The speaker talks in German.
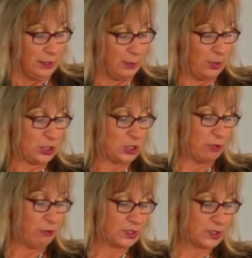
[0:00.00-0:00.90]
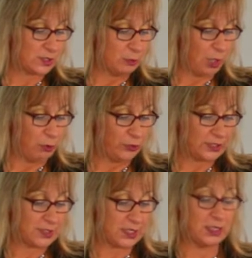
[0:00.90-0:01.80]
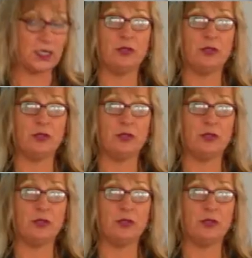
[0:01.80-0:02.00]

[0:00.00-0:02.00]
Der Mensch erfasst im Laufe der Zeit